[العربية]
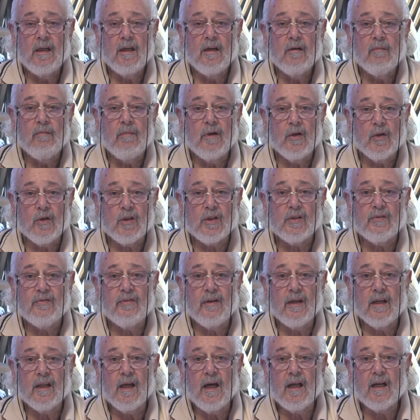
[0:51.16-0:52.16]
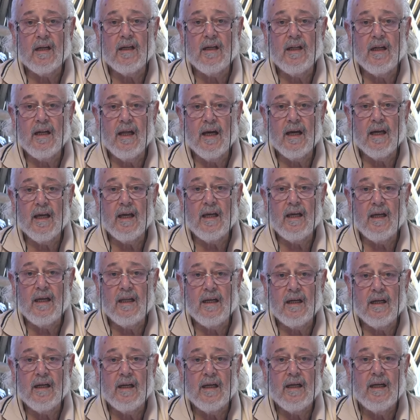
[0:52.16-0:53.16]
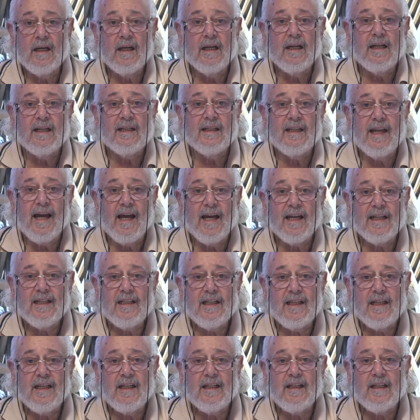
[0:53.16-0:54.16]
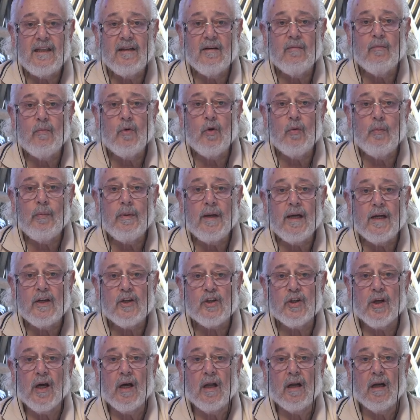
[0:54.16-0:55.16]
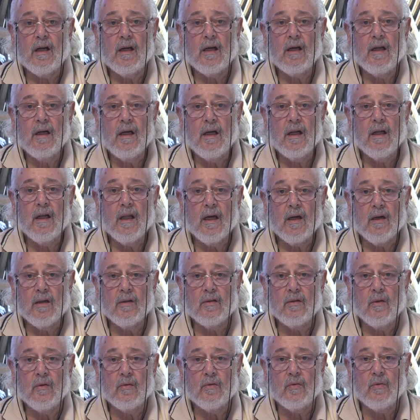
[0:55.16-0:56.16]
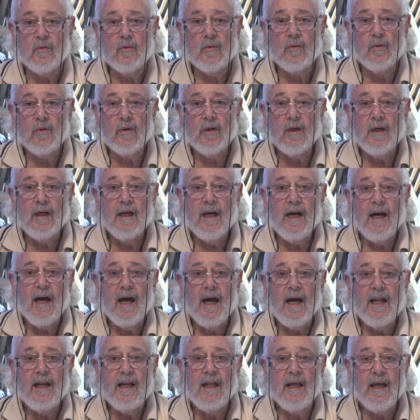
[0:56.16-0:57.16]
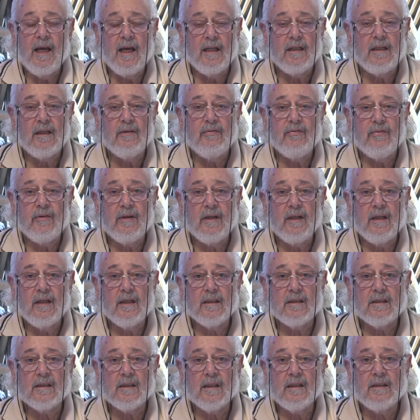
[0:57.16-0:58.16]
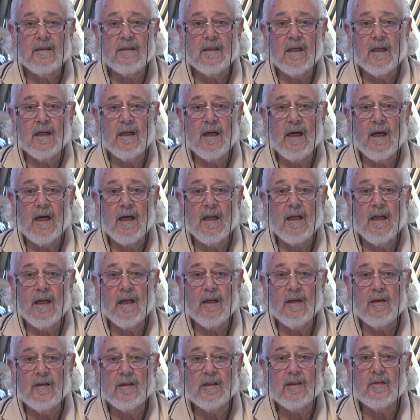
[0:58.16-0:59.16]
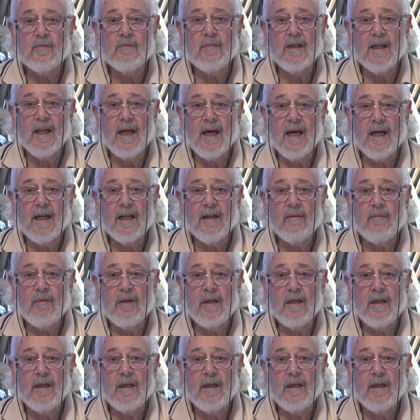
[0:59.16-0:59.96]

بنصف القرن الأخير تهديد مباشر لخطته الهادف للسيطرة على القسم العربي